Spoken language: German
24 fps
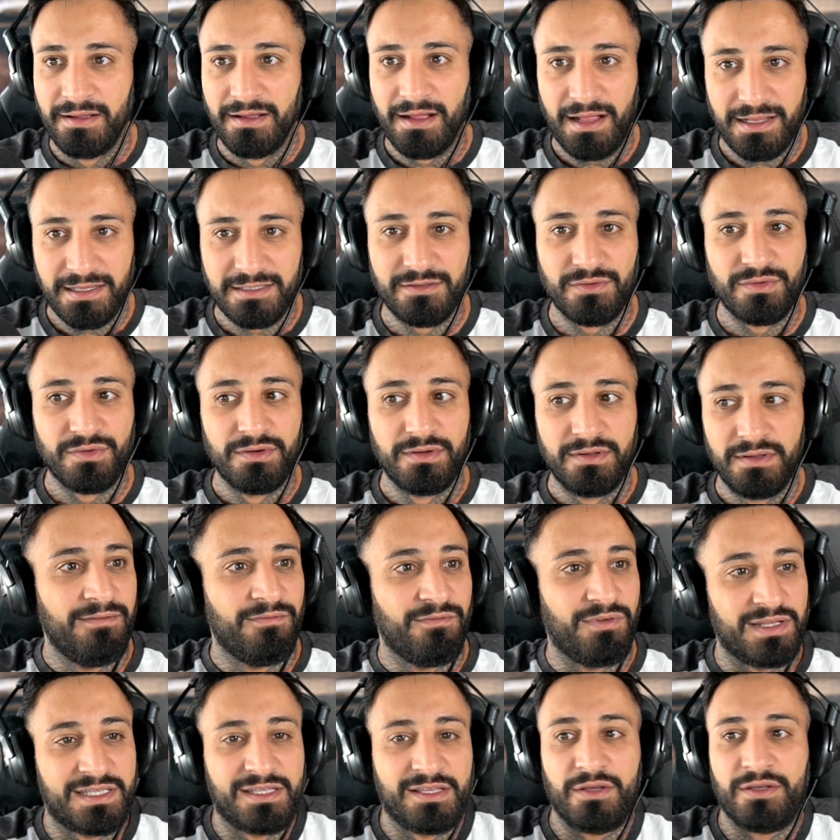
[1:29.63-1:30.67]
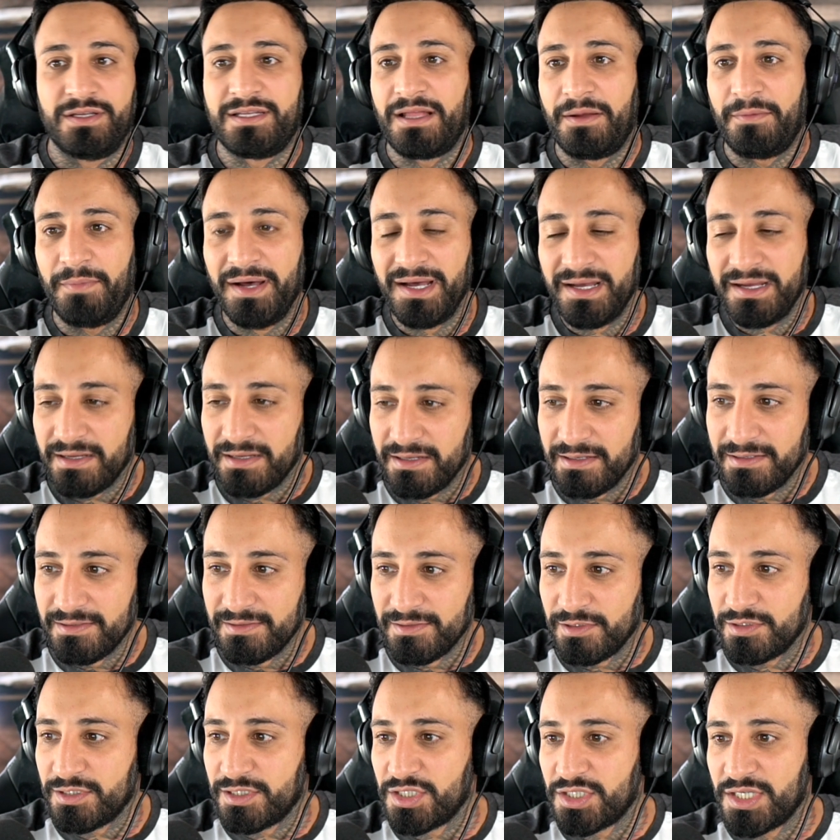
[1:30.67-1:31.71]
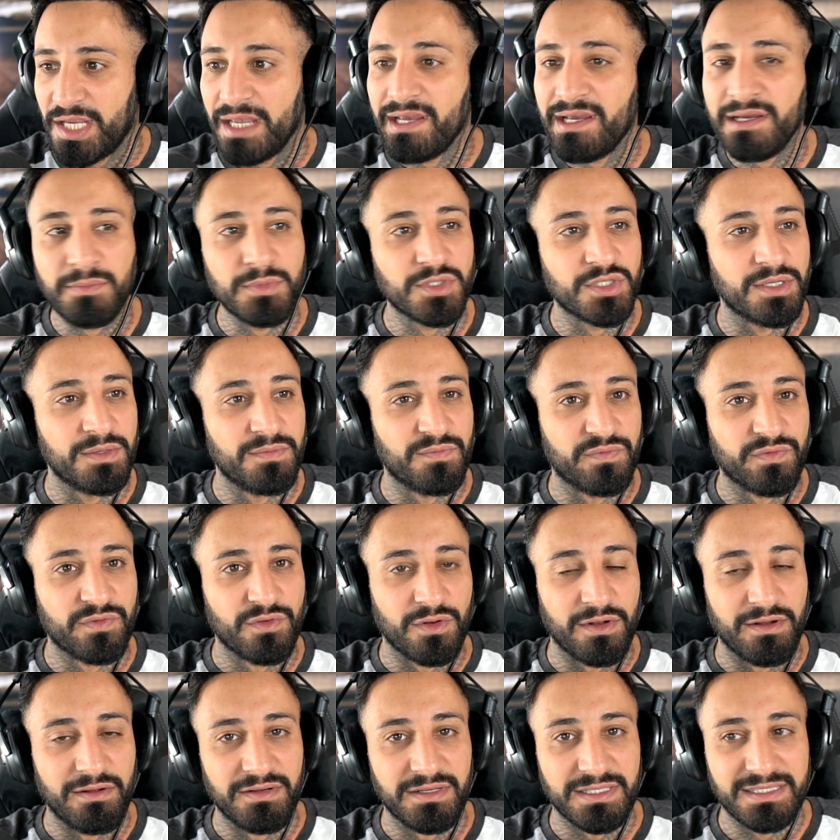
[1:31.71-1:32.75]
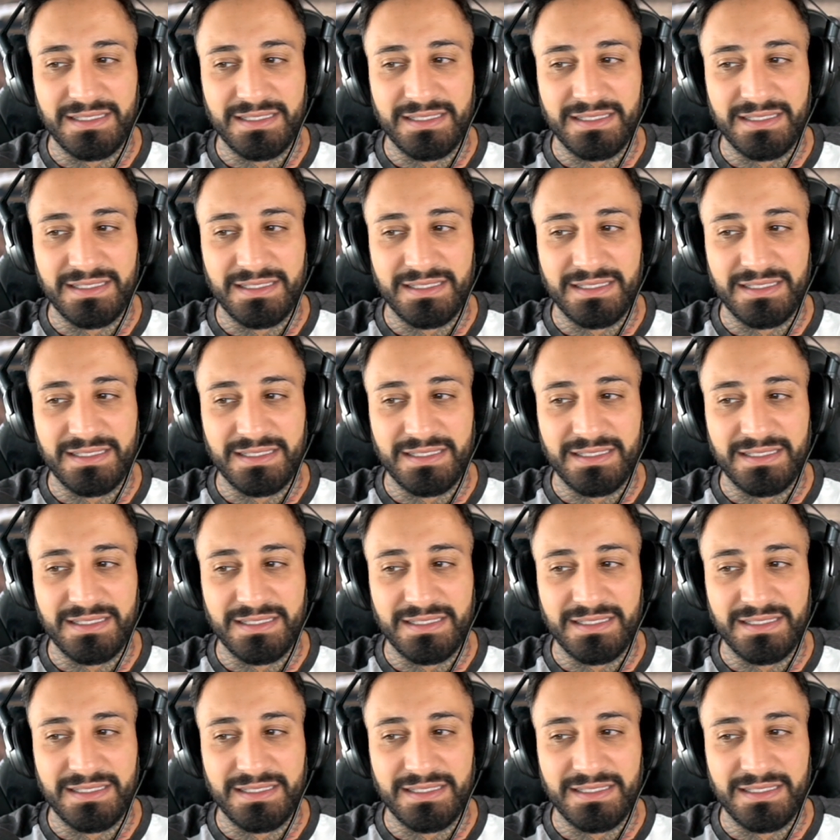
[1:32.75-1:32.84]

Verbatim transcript: Also, was soll ich da machen? Soll ich die Schere beschimpfen oder was